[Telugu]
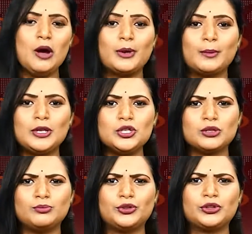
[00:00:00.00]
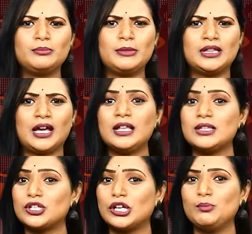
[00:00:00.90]
ప్రపంచం మొత్తం మీద
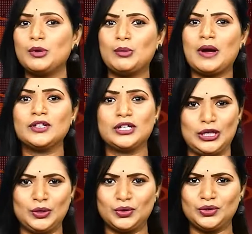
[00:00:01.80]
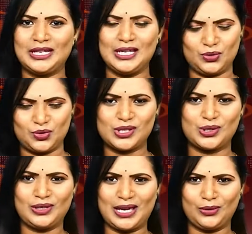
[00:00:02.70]
చెడు ప్రభావం కలుగుతుందని
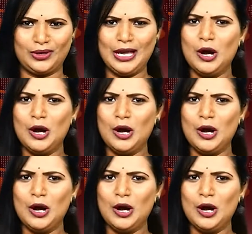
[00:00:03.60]
సూచిస్తున్నారు